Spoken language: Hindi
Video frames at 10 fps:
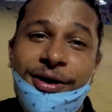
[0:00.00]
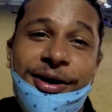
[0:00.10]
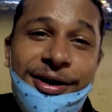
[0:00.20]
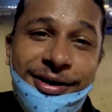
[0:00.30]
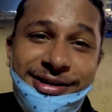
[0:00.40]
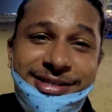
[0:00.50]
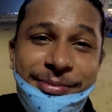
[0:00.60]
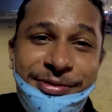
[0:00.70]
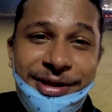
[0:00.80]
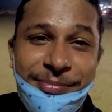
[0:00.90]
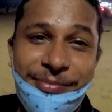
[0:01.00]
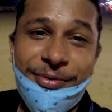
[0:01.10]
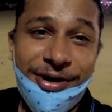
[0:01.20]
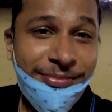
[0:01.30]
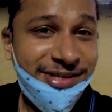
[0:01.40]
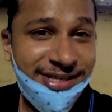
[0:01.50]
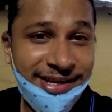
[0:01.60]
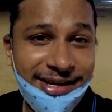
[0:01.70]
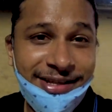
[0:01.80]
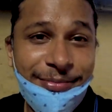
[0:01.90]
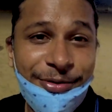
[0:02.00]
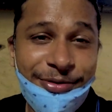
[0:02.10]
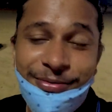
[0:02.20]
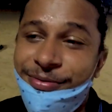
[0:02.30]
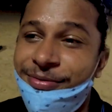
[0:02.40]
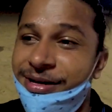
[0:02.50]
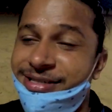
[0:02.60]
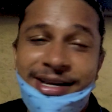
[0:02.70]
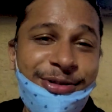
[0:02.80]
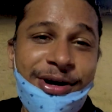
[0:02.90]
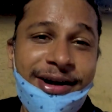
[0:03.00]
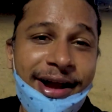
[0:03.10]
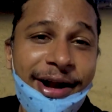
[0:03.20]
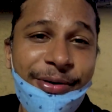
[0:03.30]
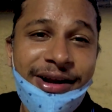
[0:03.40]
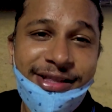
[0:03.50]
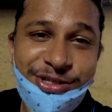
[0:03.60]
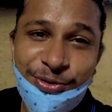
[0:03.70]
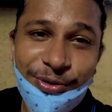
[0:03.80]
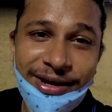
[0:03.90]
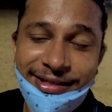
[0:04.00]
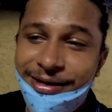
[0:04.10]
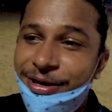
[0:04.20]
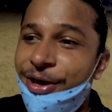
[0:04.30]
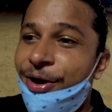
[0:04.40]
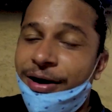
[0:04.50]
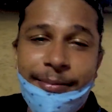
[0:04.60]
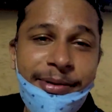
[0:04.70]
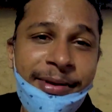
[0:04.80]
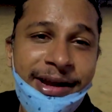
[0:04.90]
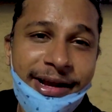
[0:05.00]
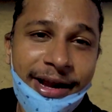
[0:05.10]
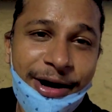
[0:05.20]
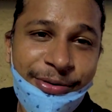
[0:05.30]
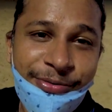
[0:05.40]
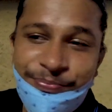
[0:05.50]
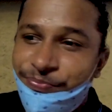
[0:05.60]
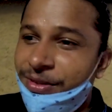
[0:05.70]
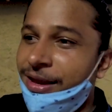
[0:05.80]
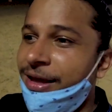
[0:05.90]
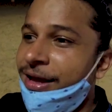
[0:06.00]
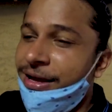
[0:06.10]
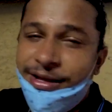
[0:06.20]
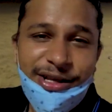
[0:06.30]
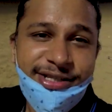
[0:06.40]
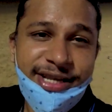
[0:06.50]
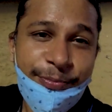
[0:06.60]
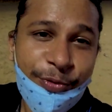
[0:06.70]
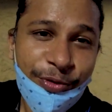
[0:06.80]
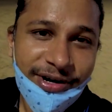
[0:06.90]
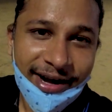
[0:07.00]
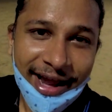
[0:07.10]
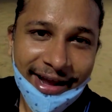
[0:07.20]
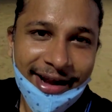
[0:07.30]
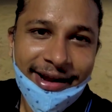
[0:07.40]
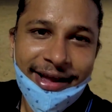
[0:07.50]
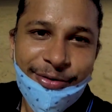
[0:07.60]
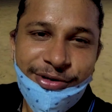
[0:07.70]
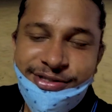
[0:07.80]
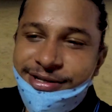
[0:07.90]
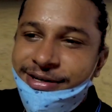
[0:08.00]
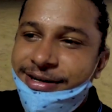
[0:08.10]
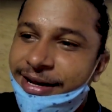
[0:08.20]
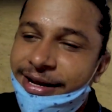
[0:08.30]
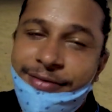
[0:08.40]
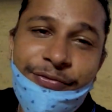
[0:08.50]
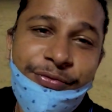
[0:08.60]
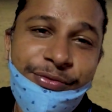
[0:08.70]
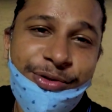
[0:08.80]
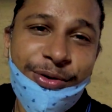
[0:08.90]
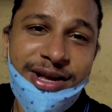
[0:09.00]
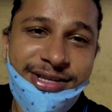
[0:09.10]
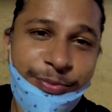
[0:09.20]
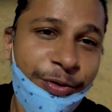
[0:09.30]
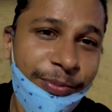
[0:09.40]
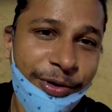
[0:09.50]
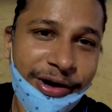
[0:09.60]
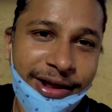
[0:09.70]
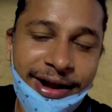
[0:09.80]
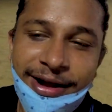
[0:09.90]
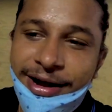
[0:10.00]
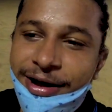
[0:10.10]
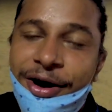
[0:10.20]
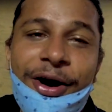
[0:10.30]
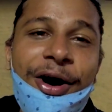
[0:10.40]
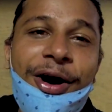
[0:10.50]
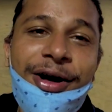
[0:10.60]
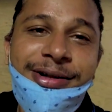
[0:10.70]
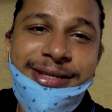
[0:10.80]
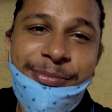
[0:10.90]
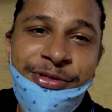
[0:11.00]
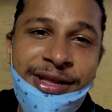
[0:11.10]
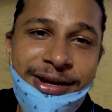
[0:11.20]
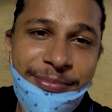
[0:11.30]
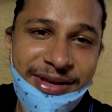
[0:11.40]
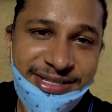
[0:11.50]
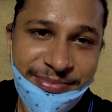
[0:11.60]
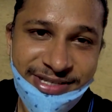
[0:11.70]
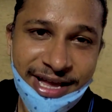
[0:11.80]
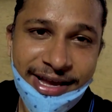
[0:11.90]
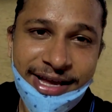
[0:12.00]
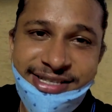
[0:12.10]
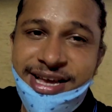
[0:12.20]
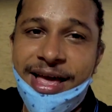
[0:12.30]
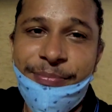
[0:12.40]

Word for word: और समंदर में बहुत मस्ती किए थे हम लोग तो इसलिए थोड़ा टायर्ड हो गए थे सो गए थे और अभी मैं निकला हूँ सी फूड ट्राई करेंगे कुछ ठीक है थोड़ा सा फूड ब्लॉगिंग रहेगा और समुंदर के बीच में जाएंगे चाय